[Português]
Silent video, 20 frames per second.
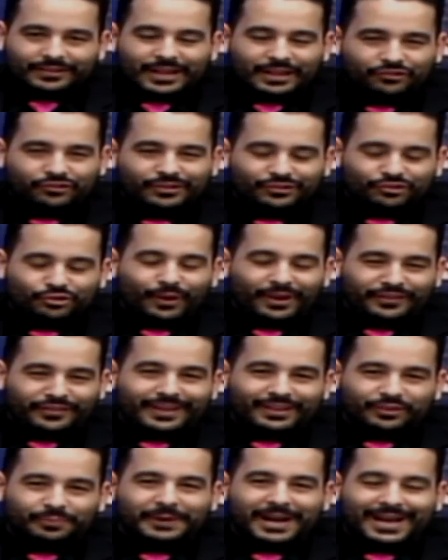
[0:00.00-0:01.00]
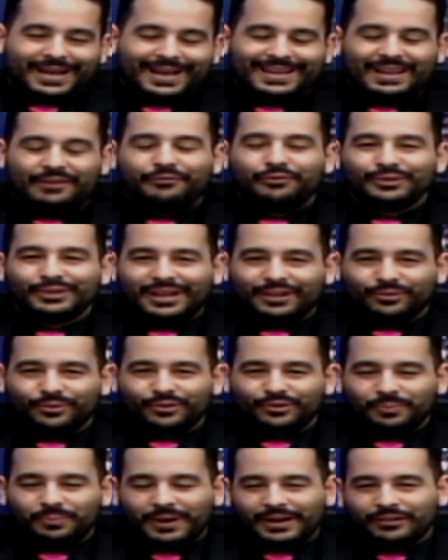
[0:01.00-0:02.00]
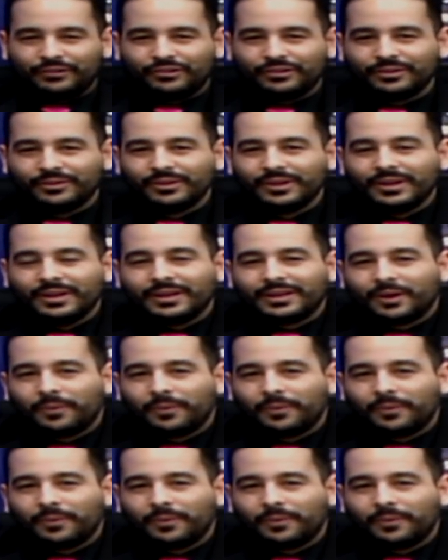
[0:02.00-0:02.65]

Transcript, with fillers: Desde dois anos para cá, ele é fundador de um partido,